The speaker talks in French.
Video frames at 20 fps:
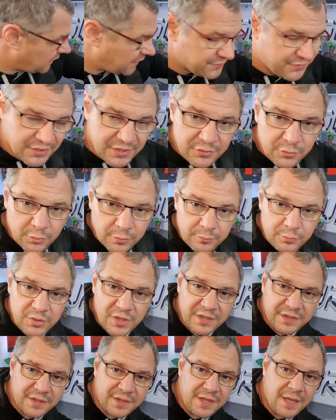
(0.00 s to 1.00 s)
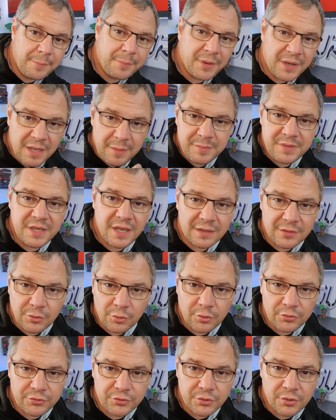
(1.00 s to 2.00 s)
La sélection de boîte, il n'y a pas la bille avec le
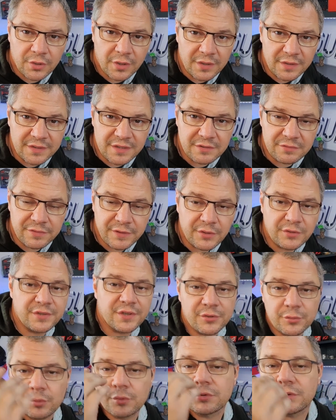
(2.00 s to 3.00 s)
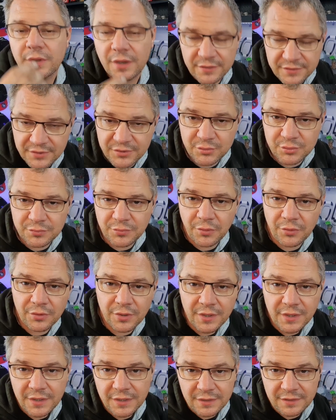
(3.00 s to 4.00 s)
ressort hein, qui fait que ça saute assez
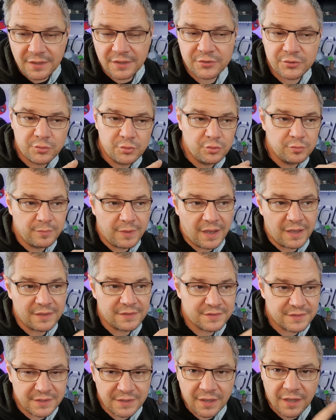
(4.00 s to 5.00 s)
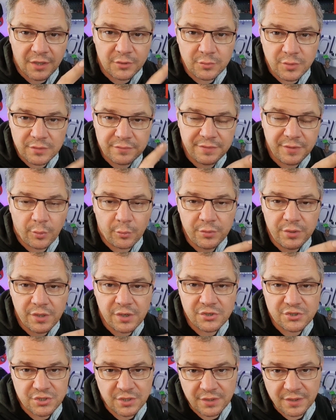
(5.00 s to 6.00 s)
souvent. Là-dessus, bah, c'est un doigt de
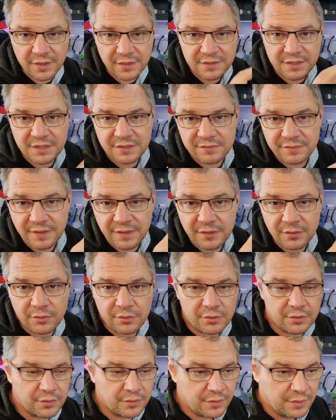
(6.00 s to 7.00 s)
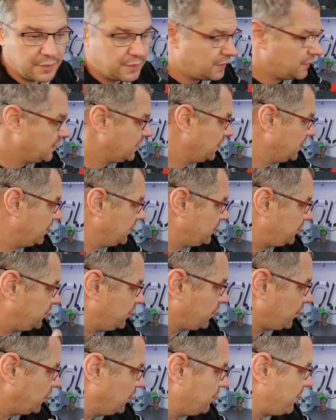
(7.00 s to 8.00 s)
verrouillage hein, qui va
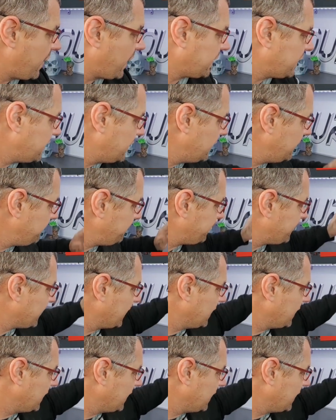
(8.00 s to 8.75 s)
sur le barillet.